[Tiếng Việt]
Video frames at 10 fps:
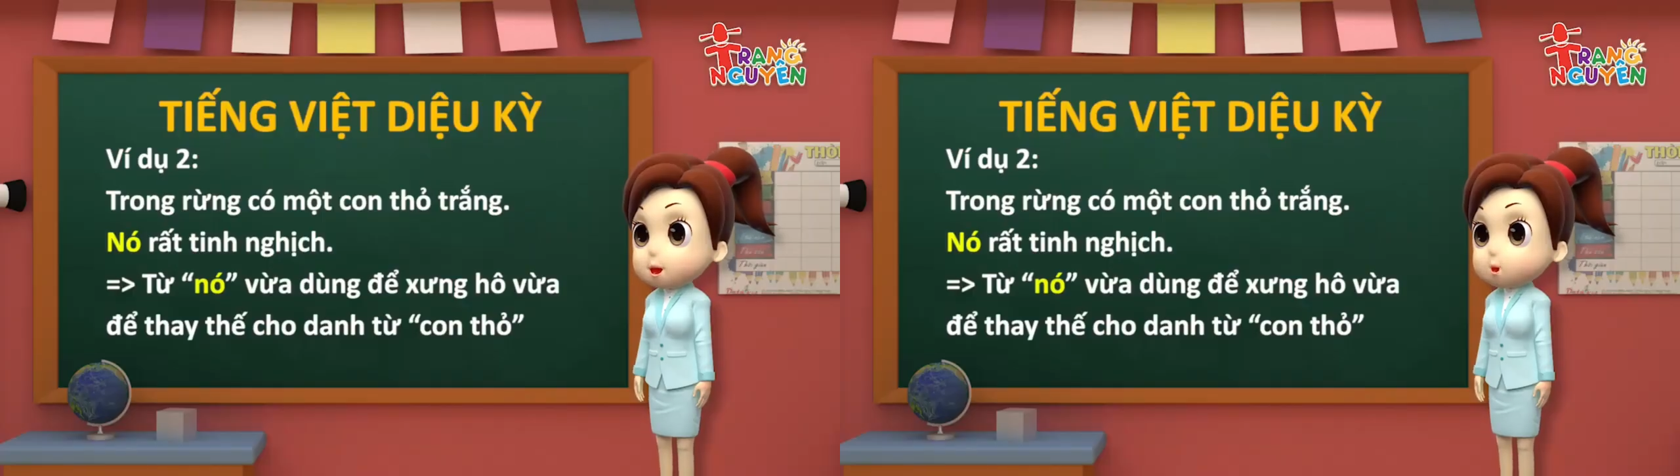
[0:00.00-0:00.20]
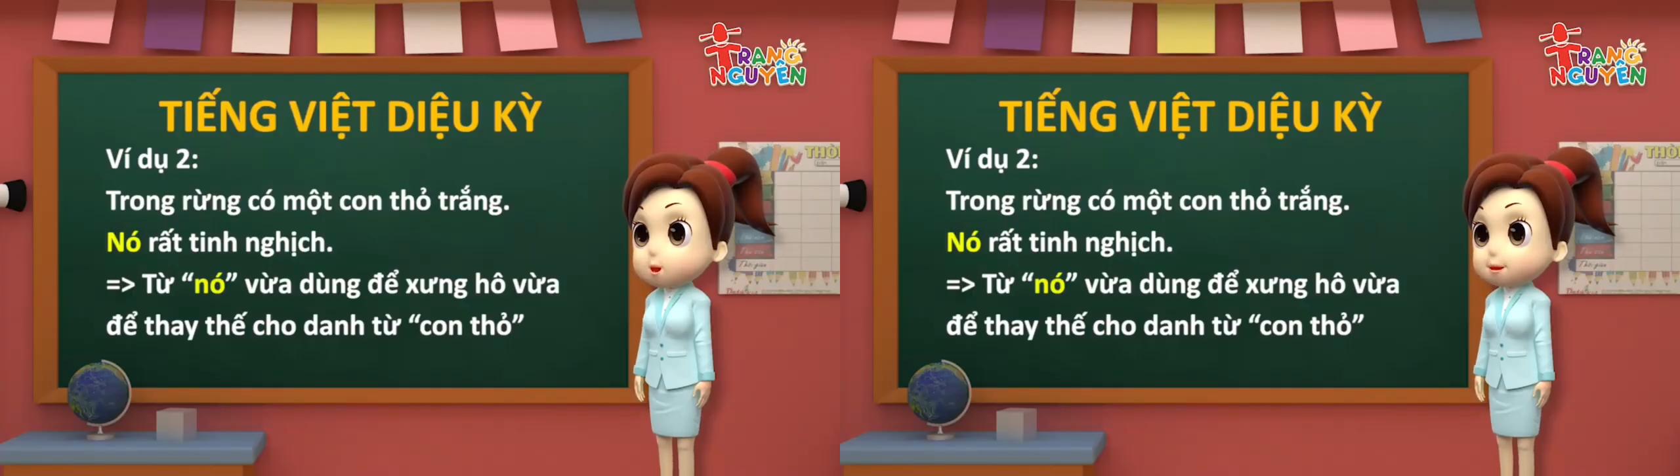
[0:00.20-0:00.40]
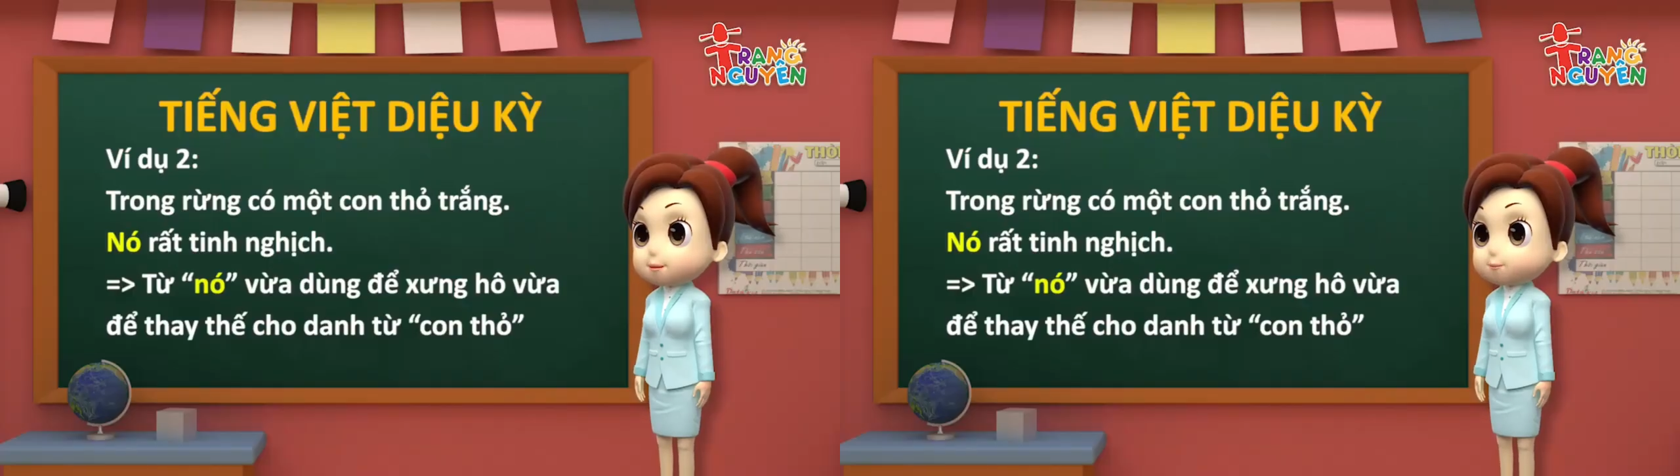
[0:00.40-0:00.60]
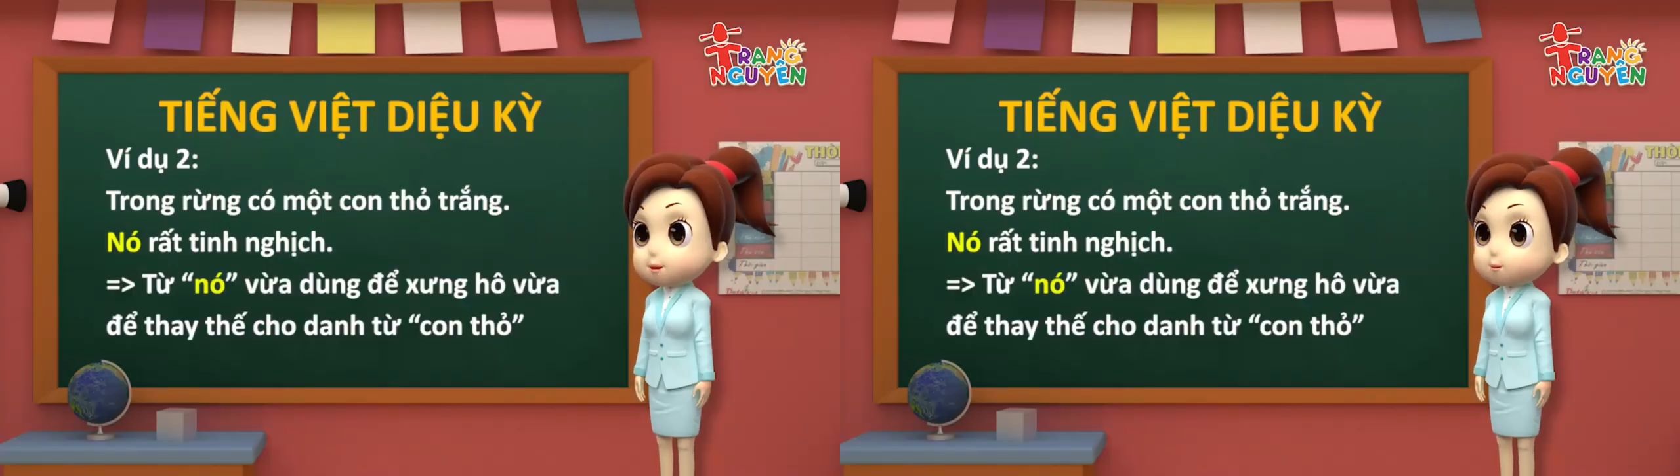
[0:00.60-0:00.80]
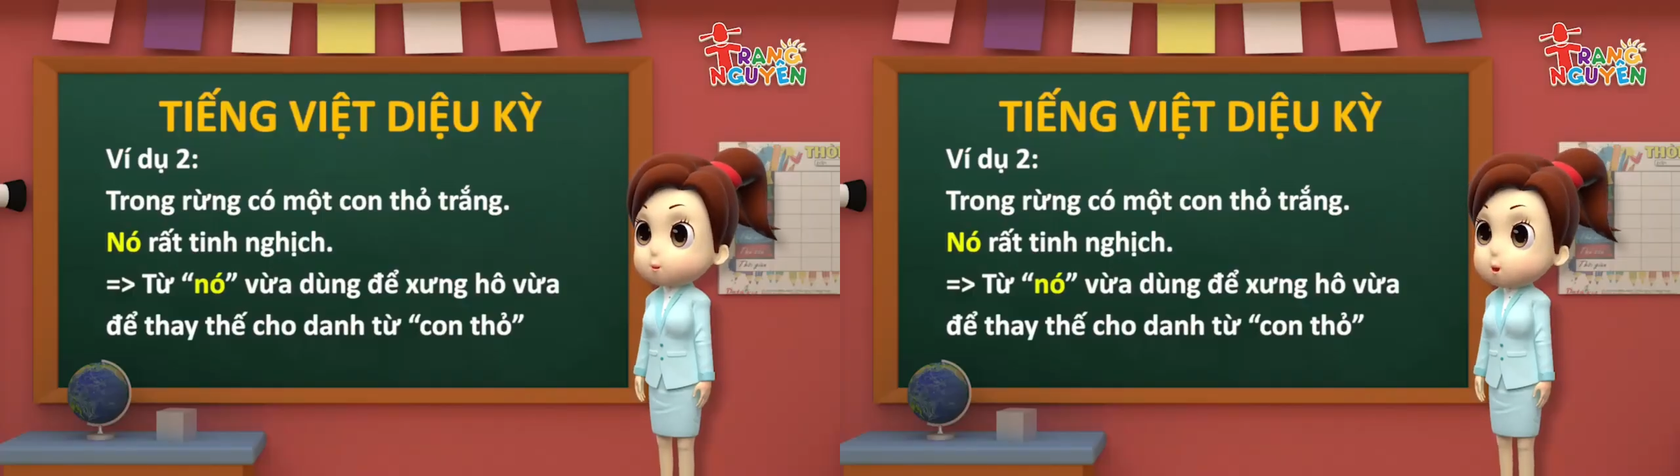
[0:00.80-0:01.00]
dùng để
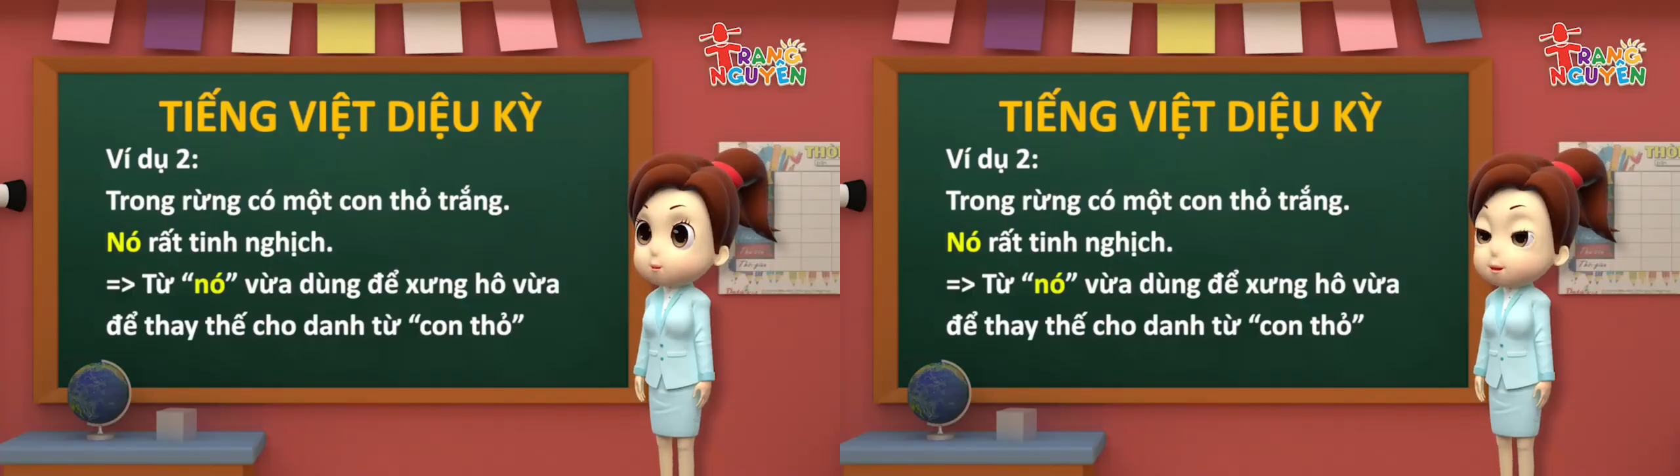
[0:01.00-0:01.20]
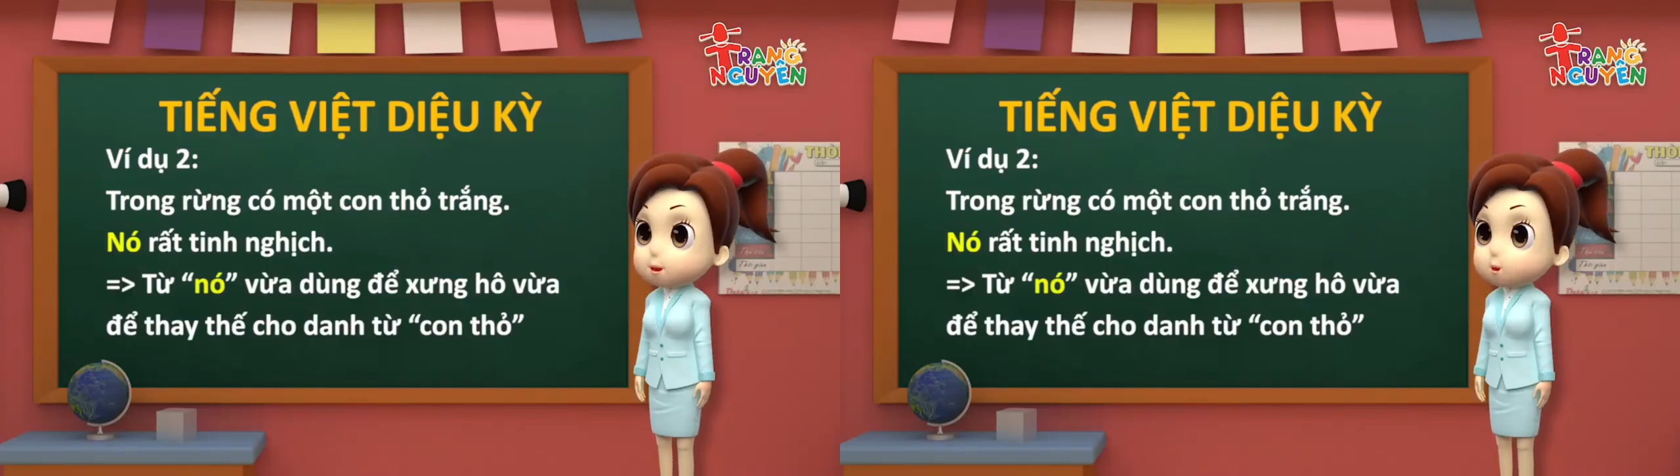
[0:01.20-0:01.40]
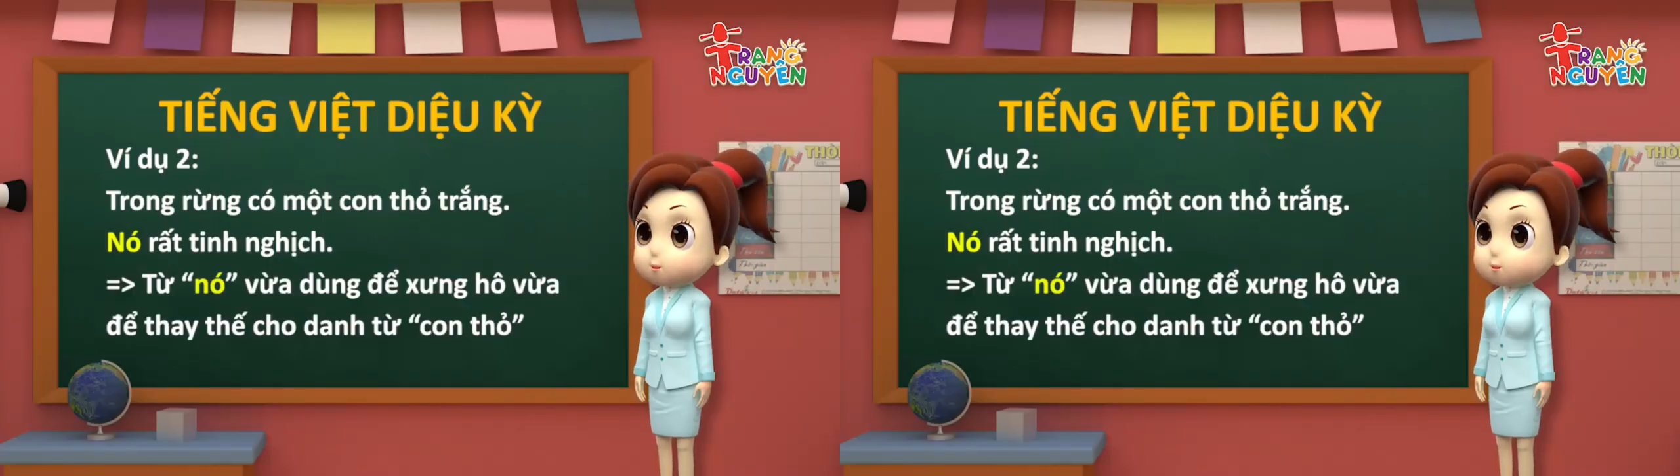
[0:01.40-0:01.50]
xưng hô,